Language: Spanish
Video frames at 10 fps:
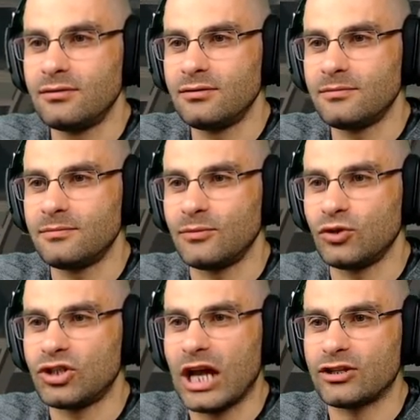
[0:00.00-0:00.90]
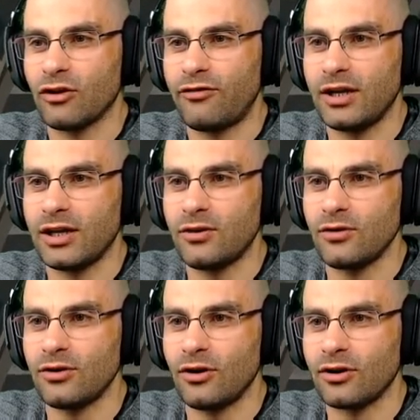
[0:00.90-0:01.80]
Muchacho, Friki
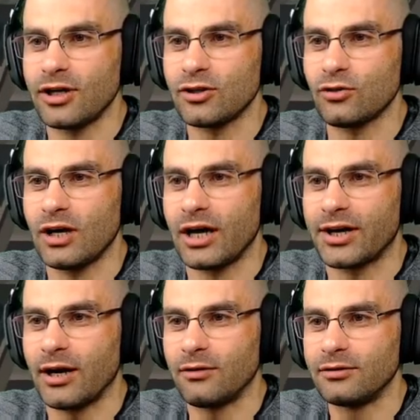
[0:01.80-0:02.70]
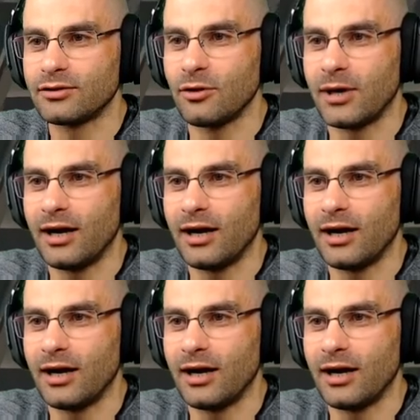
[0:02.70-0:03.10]
Junior, que eres un agarrado. Toma.